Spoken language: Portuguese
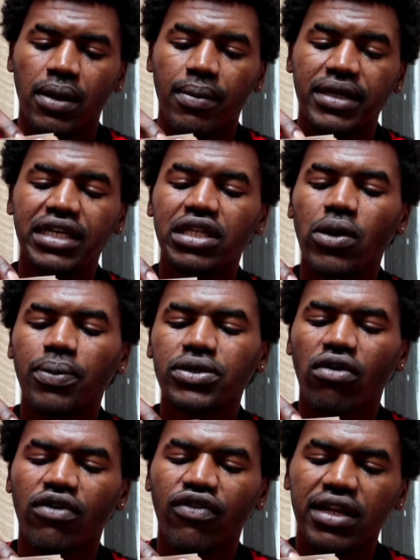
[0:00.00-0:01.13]
Mas aqui é tem um
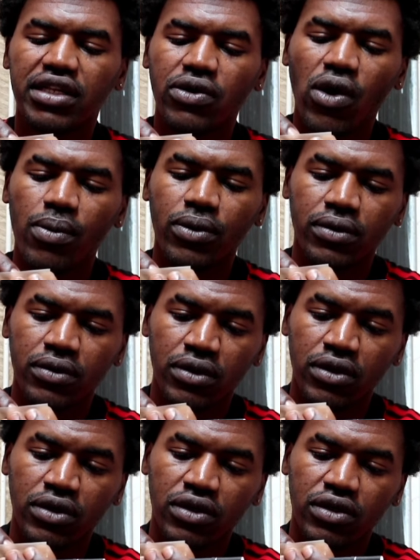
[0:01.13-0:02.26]
pessoal que fala que como?
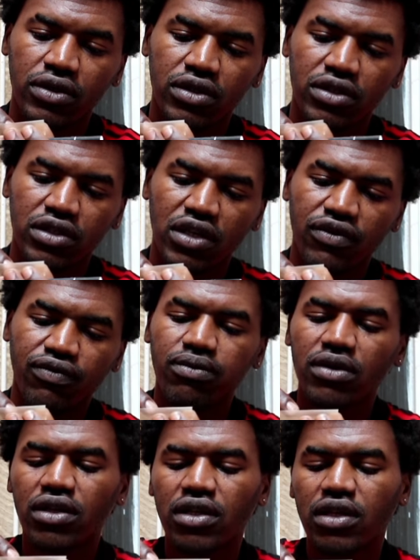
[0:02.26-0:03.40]
Que,
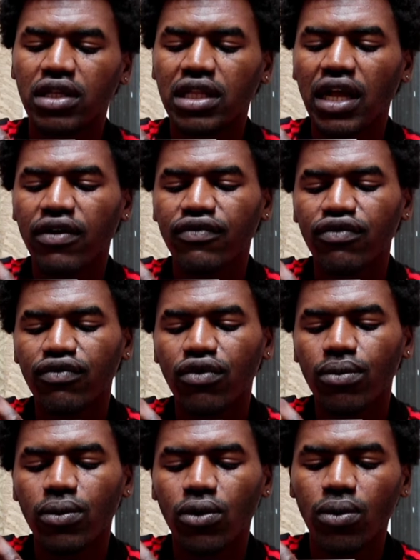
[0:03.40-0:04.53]
que dá,
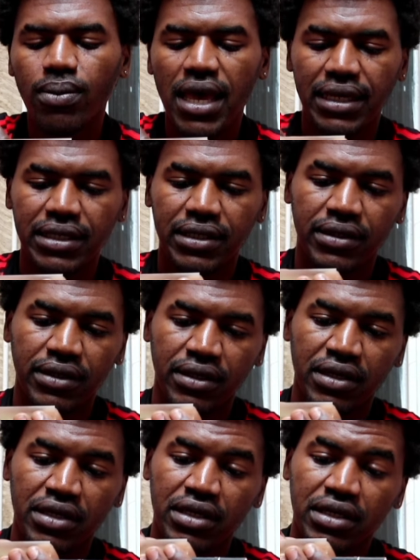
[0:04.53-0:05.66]
fuma o back.
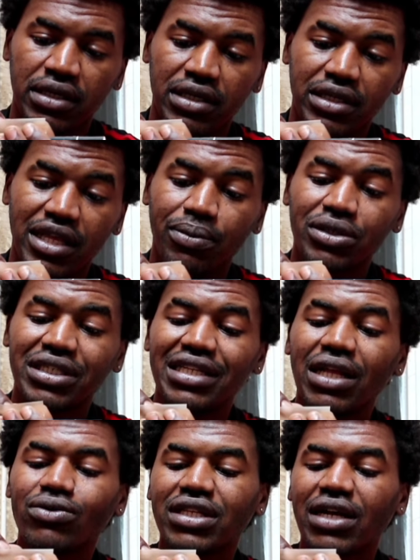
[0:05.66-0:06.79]
E depois que ele
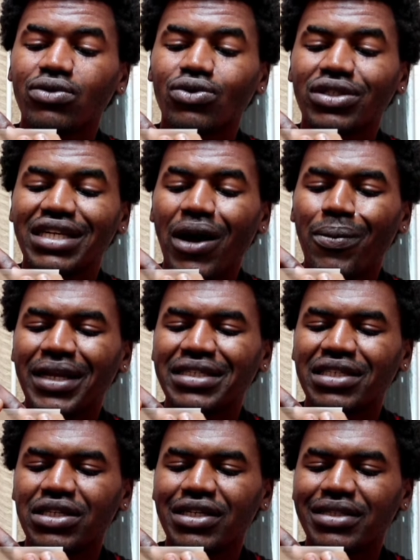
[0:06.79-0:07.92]
dá um cego no cigarro, parece
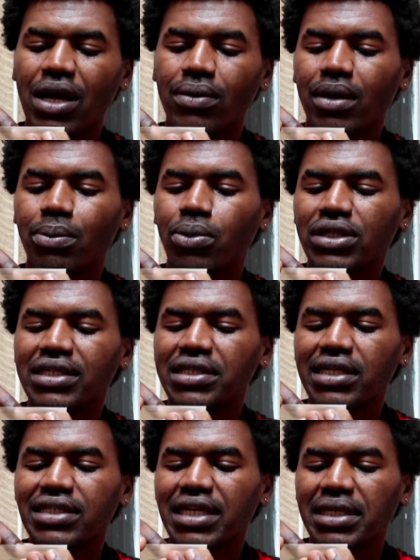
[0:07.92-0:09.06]
que dá uma
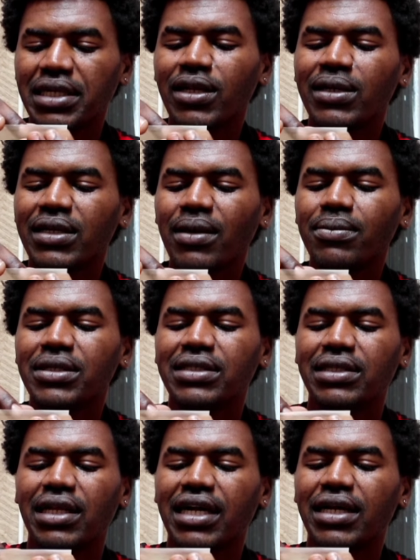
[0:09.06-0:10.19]
potencializada na, na brisa,
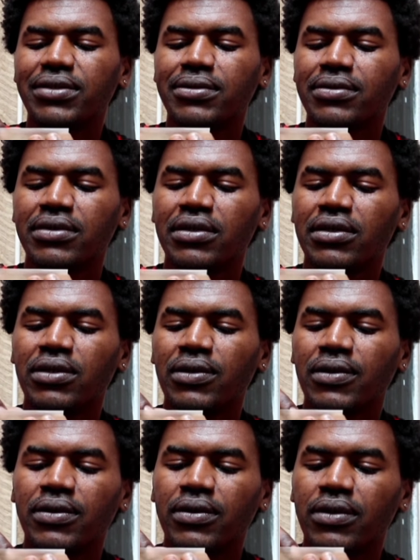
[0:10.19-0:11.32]
tá ligado?
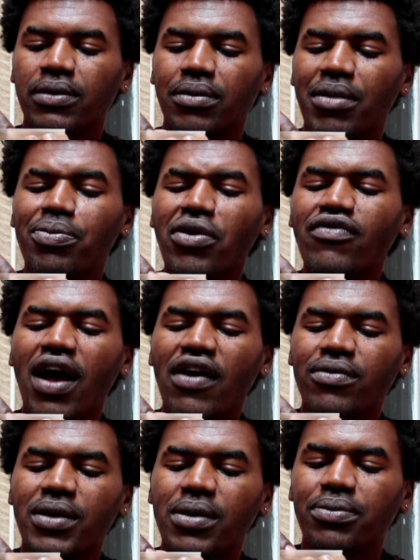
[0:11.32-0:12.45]

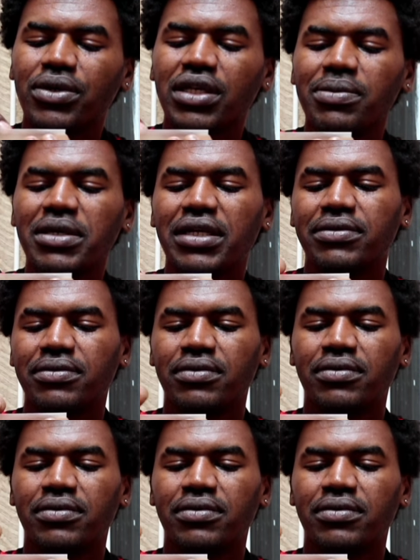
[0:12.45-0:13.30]
improvável mesmo, porque, mano,